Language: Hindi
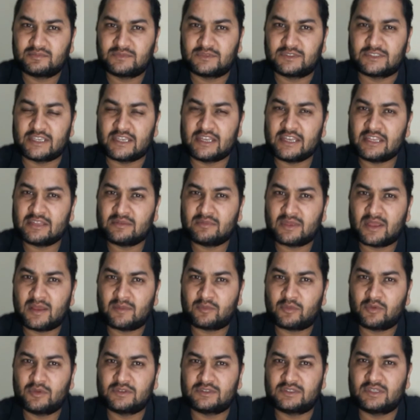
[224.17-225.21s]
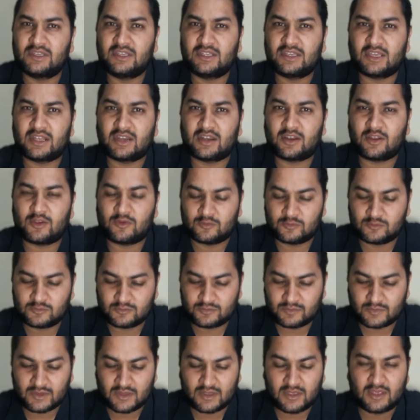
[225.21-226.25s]
चैलेंज मैं आपको इसलिए कर रहा
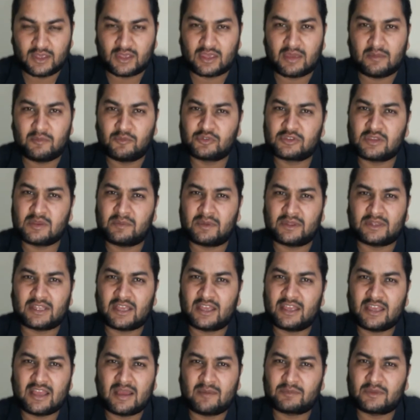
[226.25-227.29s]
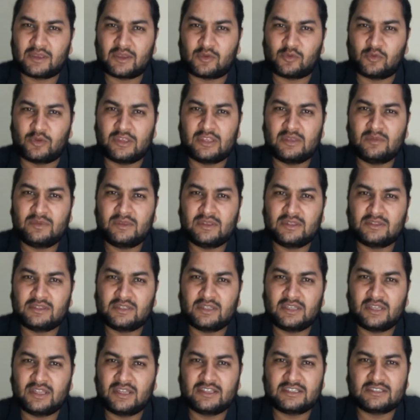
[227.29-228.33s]
हूँ कि मुझे पता है आपके कोई भी
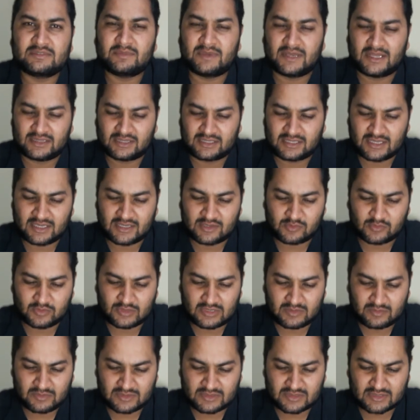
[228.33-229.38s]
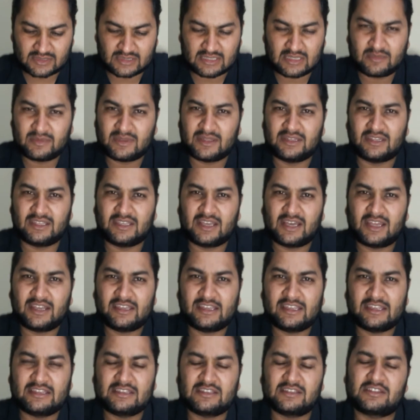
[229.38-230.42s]
इंजीनियर इस बात का कोई भी जितने भी
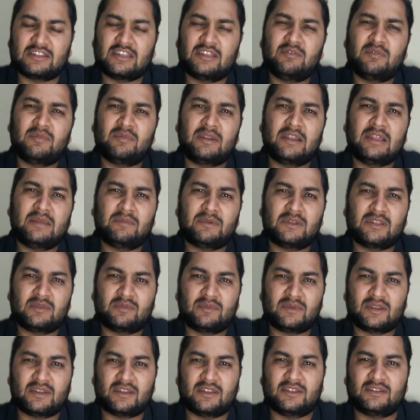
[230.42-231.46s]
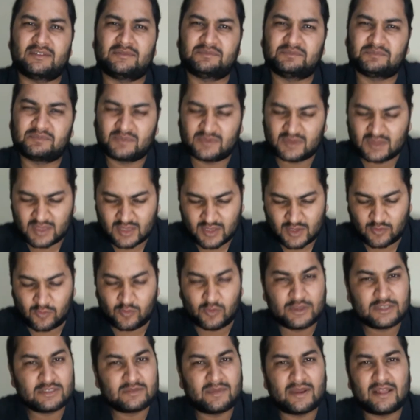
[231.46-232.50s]
अधिकारी हैं जितने भी बड़े पद पर हैं
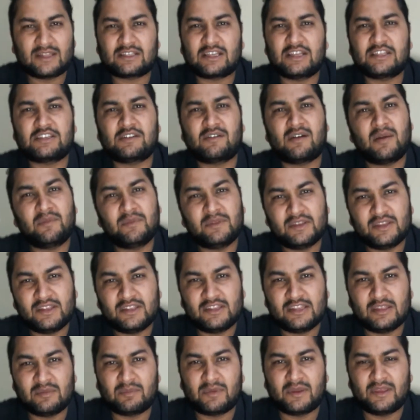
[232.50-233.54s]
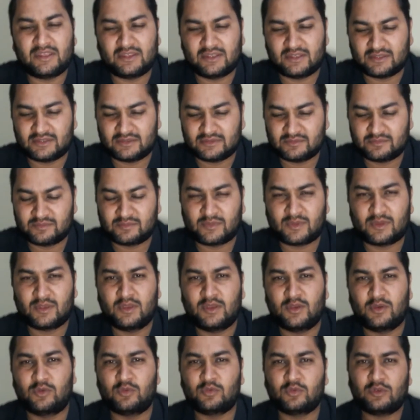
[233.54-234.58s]
वो इस बात का जवाब ही नहीं दे पाएंगे
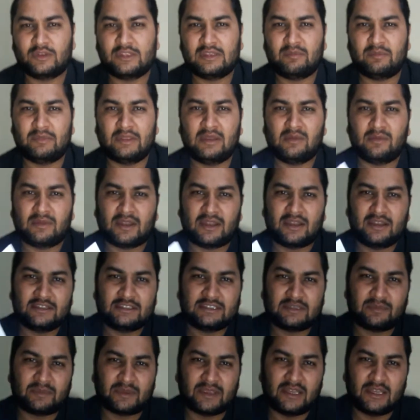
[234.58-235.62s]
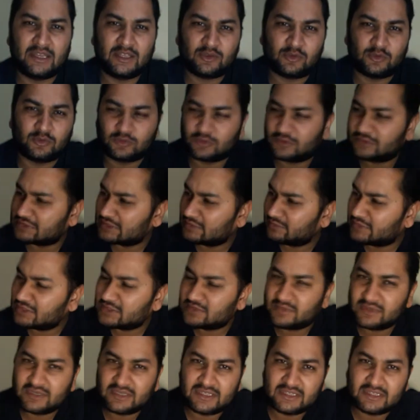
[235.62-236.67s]
उनको ये बिल बनाने से पहले ही खुद को समझ
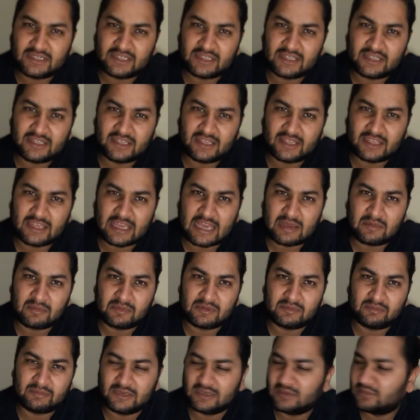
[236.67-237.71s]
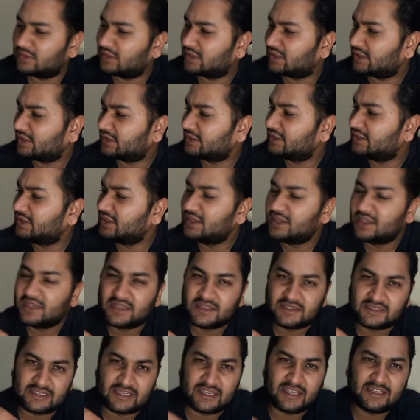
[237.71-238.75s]
में नहीं थी कि ये क्या बन बिल बना रहे हैं
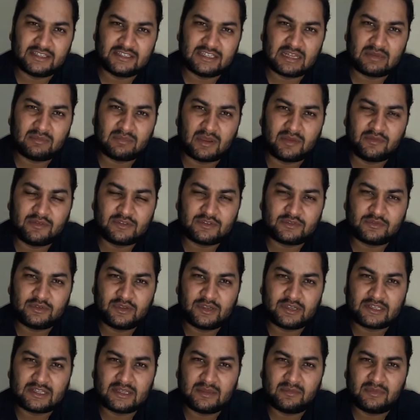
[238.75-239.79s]
छः हज़ार बाईस यूनिट का